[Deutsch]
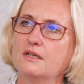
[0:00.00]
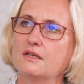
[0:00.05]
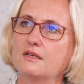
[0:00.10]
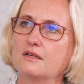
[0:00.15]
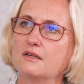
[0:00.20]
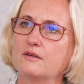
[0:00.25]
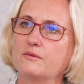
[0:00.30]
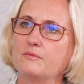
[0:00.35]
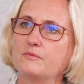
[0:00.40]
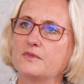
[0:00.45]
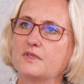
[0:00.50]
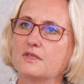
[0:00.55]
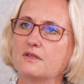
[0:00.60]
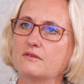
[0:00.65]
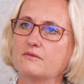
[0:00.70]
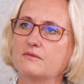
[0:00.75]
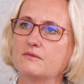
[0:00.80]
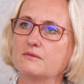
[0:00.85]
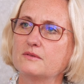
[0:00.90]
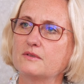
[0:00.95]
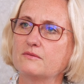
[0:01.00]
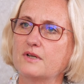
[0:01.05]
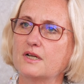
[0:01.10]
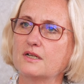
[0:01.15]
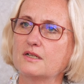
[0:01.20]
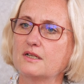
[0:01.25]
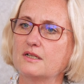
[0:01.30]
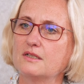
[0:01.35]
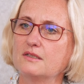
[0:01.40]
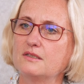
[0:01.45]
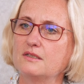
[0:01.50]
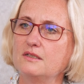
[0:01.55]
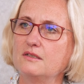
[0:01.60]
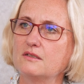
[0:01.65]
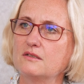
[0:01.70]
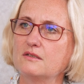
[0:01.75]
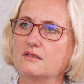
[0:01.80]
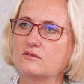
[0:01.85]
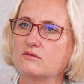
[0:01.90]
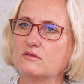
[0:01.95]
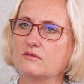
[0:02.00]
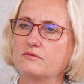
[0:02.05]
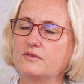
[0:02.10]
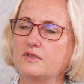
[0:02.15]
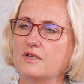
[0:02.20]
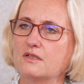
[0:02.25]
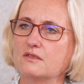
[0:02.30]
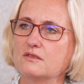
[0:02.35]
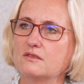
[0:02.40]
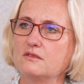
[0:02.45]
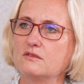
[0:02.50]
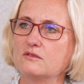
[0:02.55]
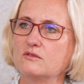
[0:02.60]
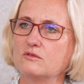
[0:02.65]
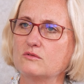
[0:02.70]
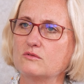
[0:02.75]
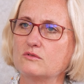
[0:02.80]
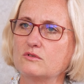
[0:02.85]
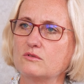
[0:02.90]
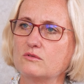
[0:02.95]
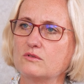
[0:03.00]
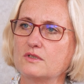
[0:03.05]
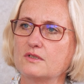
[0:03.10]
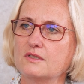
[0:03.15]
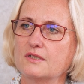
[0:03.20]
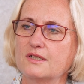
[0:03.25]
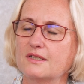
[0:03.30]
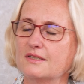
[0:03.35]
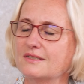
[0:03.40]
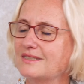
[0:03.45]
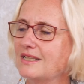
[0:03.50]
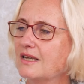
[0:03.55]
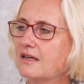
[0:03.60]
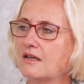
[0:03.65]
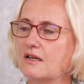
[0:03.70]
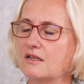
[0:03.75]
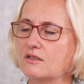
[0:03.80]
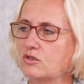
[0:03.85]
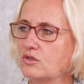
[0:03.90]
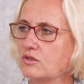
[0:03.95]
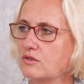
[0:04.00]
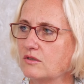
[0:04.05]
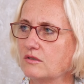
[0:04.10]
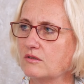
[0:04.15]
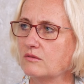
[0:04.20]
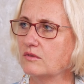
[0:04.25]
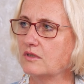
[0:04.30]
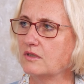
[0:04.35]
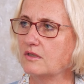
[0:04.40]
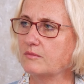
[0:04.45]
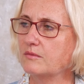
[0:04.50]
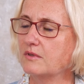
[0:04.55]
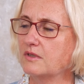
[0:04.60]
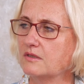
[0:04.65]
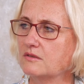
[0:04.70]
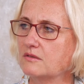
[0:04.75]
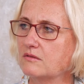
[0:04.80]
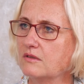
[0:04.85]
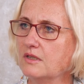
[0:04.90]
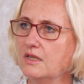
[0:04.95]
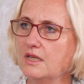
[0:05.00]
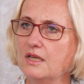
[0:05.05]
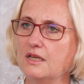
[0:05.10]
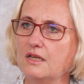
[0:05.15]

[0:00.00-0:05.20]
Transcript: Ähm, da, da, waren gerade die internationalen Finanzinstitutionen sehr rasch und haben also